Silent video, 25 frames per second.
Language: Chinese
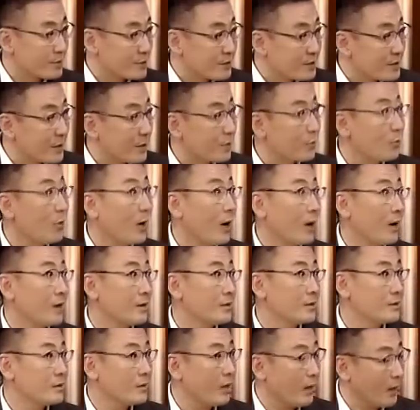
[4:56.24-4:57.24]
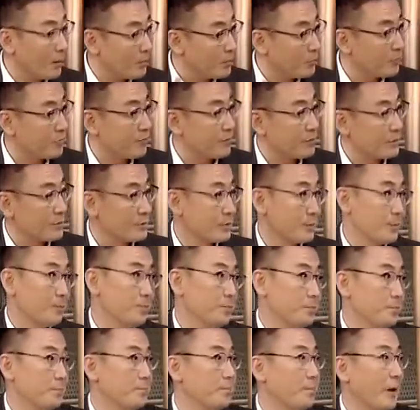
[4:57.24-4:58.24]
是现挂。大部分
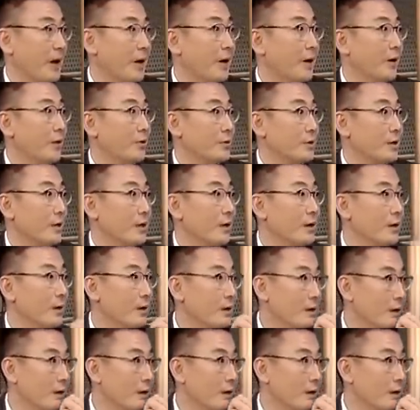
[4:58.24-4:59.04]
是排好的，不是